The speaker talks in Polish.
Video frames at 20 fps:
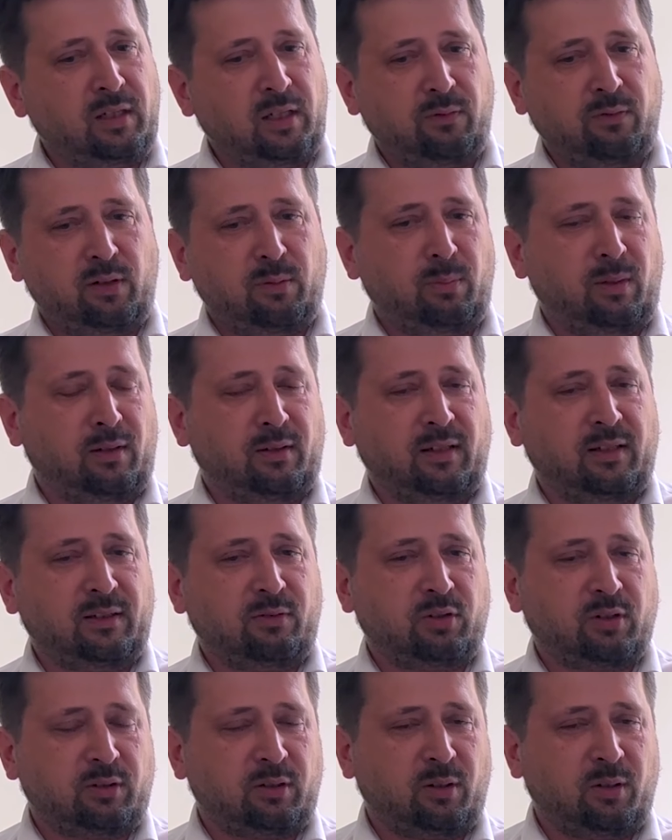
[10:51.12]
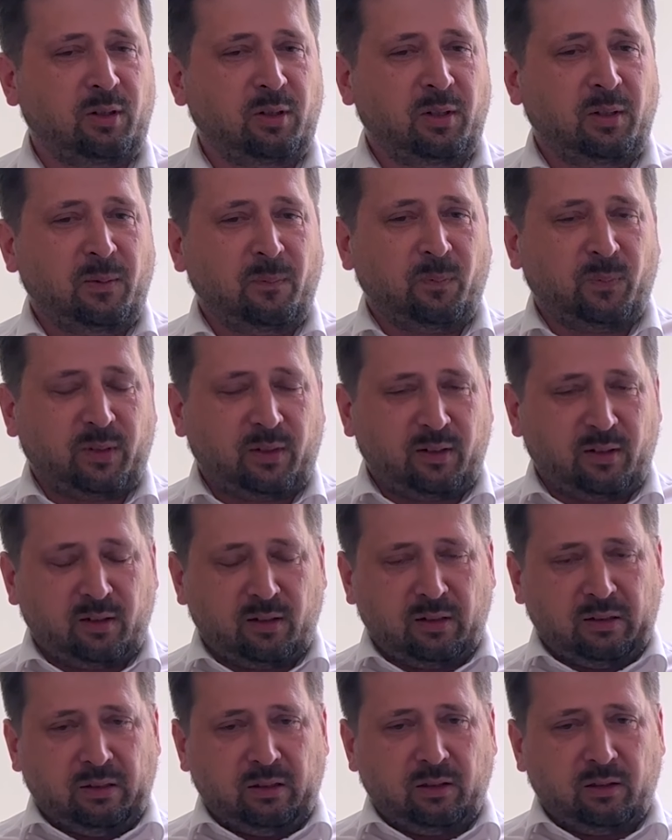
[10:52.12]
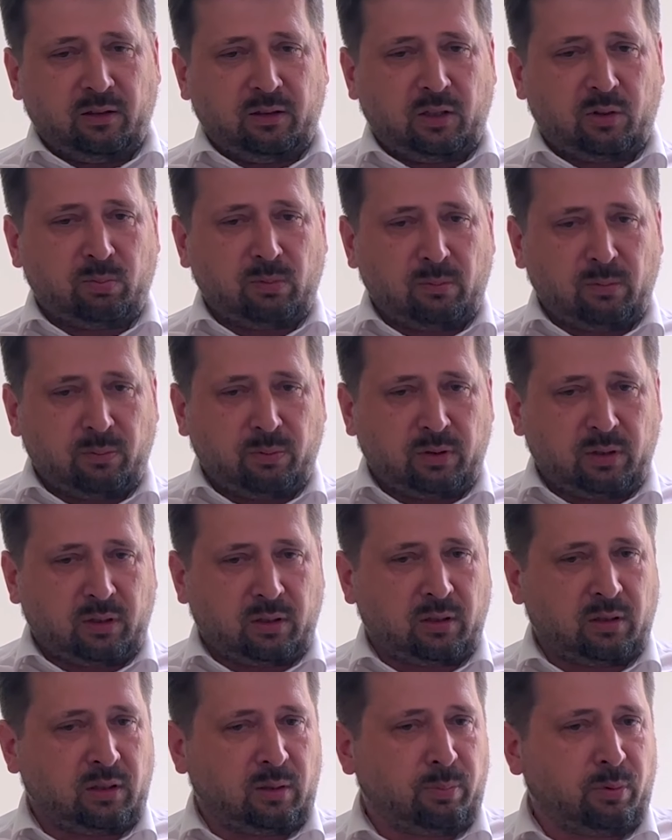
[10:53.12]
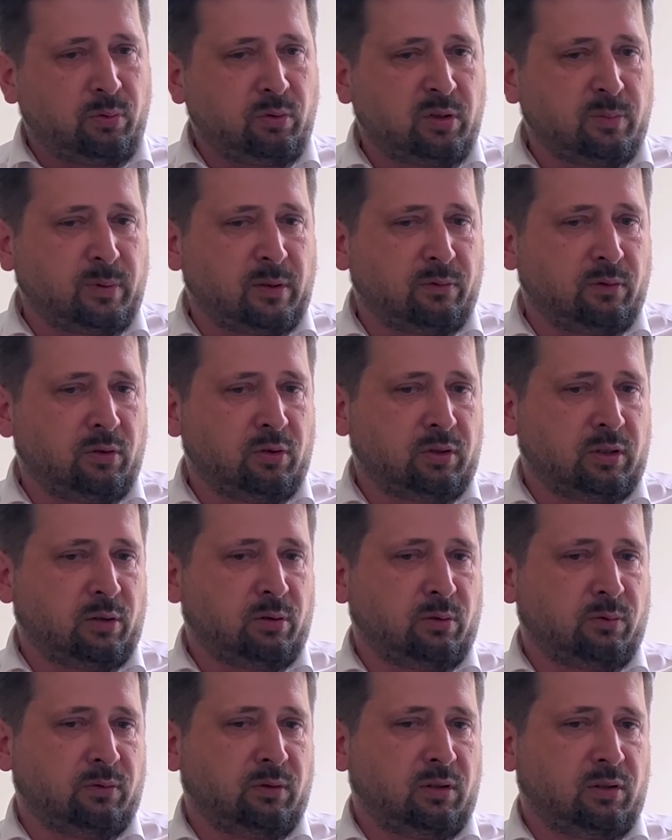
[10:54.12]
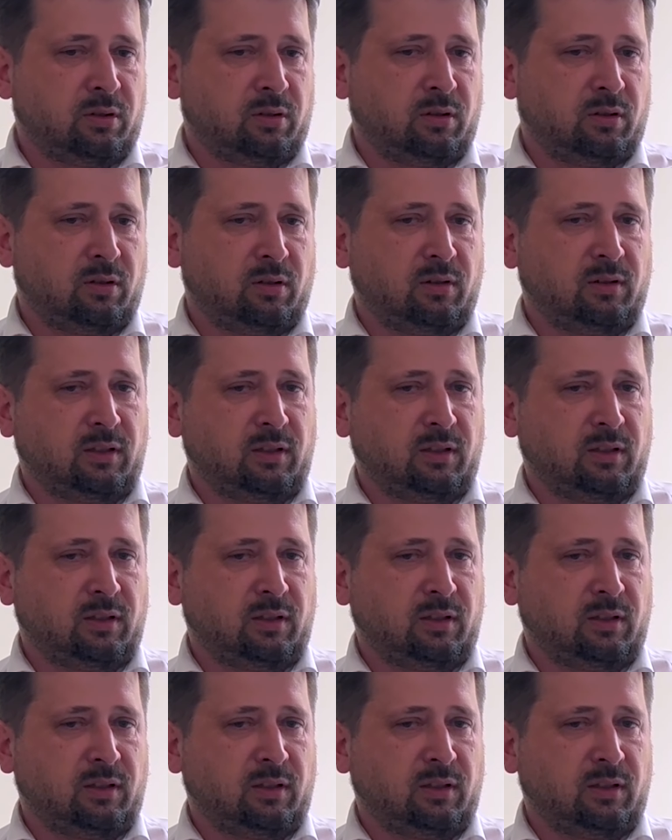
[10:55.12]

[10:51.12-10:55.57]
niewerbalne, zawsze to e, też mamy w tych niepełnosprawnościach również e,